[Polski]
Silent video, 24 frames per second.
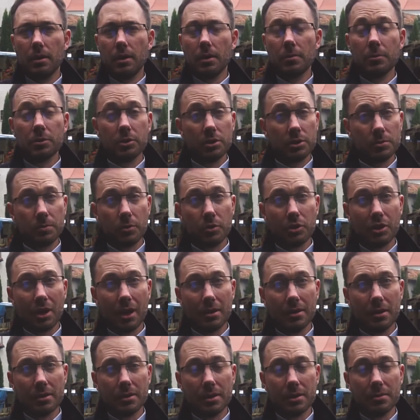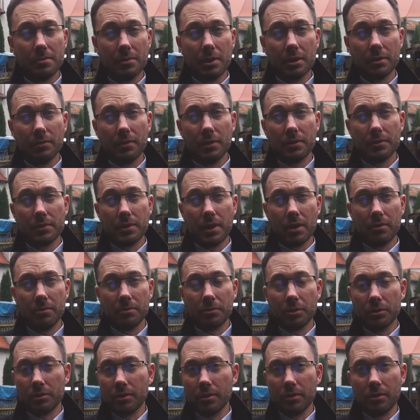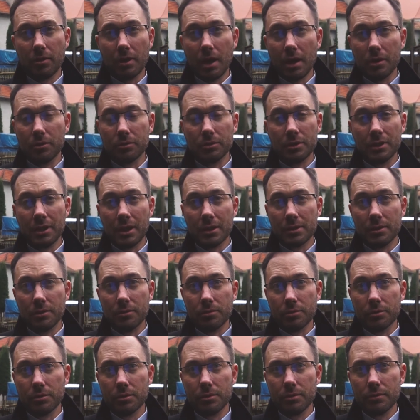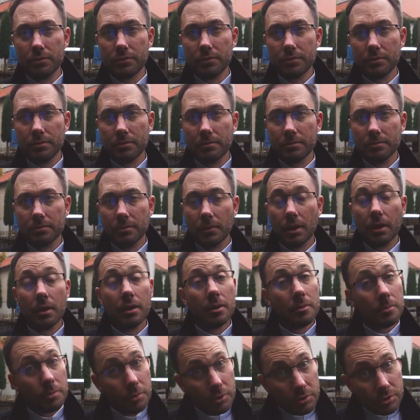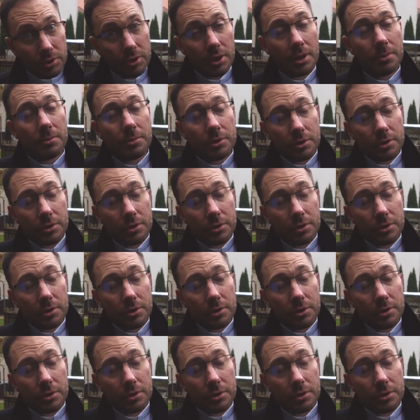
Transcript: Może spotkanie ze zmartwychwstałym to tylko halucynacje uczniów? Pożyjemy,